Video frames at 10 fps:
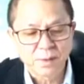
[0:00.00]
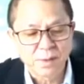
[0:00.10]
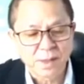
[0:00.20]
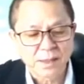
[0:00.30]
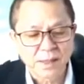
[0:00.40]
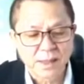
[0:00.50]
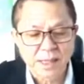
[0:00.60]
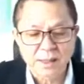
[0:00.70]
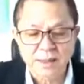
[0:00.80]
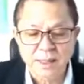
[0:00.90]
คุณวรรณาศรี
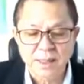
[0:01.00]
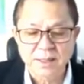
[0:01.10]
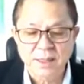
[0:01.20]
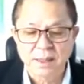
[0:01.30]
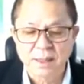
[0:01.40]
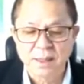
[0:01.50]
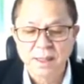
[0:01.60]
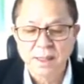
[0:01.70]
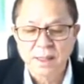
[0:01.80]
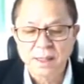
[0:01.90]
จันทร์บอกเพ
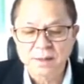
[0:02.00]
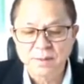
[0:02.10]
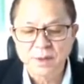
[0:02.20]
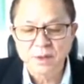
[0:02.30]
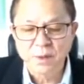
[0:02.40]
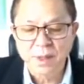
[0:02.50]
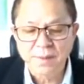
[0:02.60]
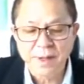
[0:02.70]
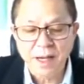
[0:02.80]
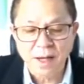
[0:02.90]
ลงเพราะทุกวัน
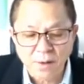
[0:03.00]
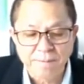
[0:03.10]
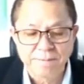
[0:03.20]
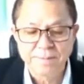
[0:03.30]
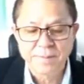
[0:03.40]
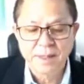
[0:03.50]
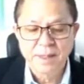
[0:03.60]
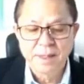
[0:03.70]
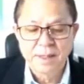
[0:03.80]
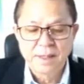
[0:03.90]
อ้าว
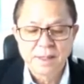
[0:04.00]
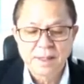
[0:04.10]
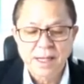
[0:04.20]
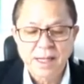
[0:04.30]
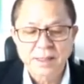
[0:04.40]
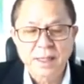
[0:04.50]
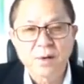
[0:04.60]
ใครเปิดอ่ะ